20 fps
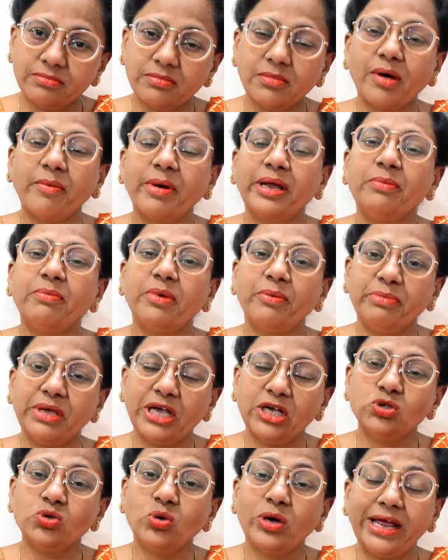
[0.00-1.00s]
हमारी मम्मियाँ
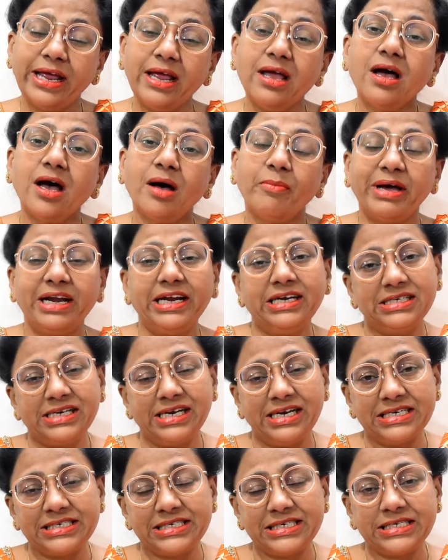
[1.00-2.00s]
जो हैं हमारी
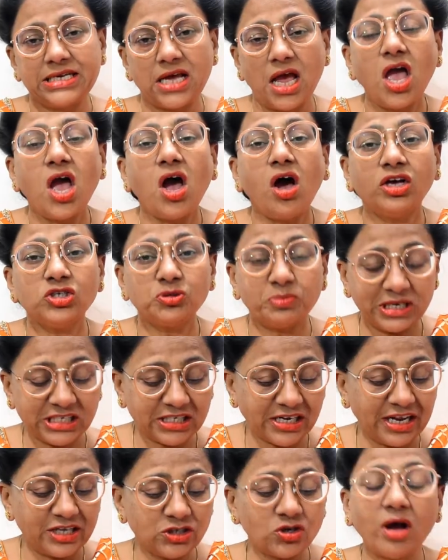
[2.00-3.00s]
टैलेंटेड है और
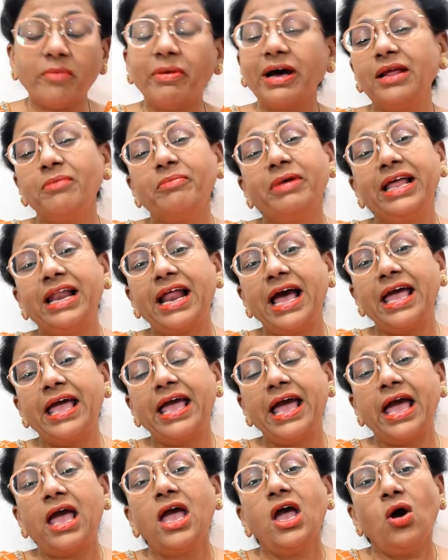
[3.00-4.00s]
स्पेशली जो हमारी महिलाएं
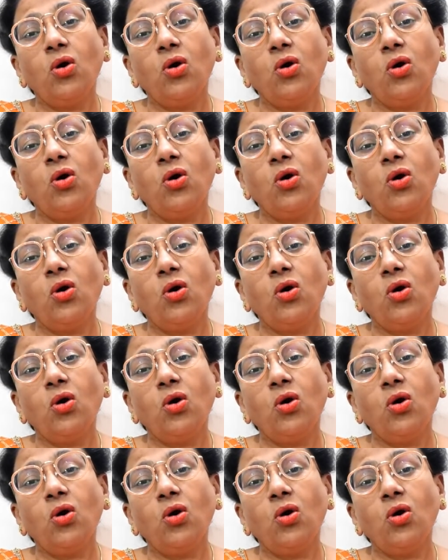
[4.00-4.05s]
हैं